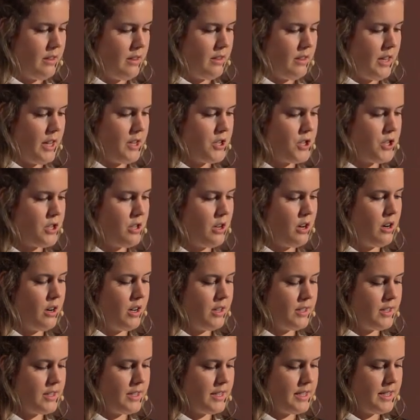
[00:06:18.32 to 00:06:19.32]
Der
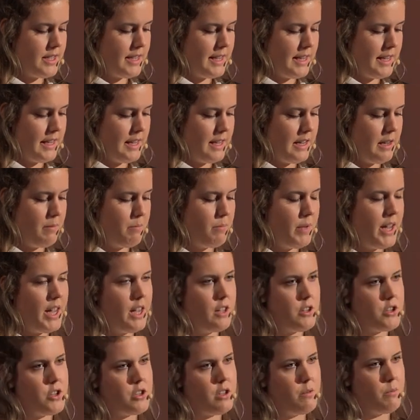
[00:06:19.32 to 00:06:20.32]
steht im 1.